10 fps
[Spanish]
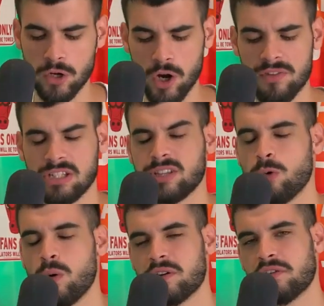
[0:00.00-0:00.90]
Golden State
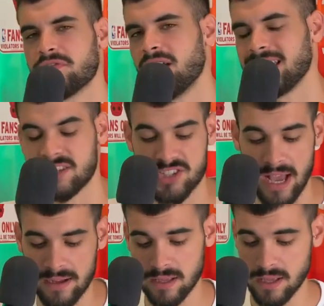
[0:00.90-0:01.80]
Warriors Phoenix
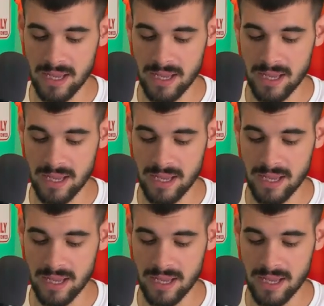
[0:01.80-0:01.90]
Sun.